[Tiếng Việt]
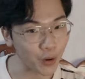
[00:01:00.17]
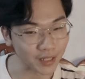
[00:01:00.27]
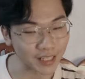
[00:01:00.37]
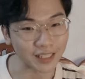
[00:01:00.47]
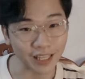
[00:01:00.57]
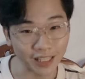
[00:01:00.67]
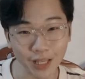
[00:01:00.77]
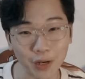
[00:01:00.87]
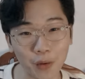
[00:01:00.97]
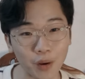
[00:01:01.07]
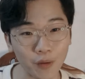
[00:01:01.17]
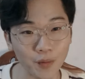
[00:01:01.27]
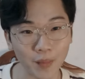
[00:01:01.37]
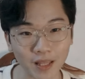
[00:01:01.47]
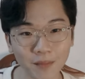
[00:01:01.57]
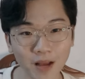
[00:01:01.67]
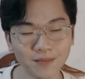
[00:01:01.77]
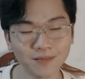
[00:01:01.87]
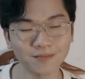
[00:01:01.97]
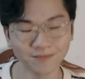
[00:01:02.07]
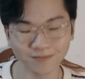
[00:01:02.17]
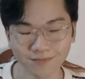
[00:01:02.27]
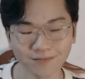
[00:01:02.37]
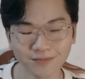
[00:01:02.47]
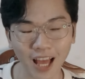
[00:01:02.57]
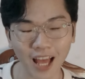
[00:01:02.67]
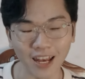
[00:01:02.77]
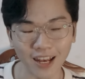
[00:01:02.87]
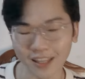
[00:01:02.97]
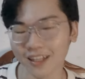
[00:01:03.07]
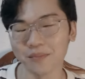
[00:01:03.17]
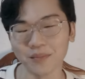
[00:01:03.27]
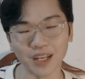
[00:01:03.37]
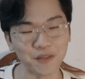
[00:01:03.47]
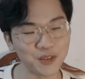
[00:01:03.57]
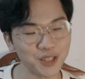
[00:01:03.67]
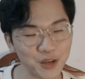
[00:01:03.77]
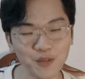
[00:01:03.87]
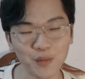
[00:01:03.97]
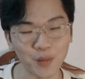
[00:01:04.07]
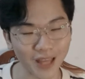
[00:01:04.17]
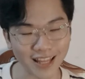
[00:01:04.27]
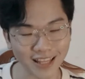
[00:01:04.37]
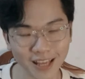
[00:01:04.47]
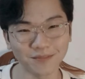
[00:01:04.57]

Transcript: thì Ký Kì Cục còn ở phía bạn nhắm mắt. Link mình để phía dưới phần mô tả nha.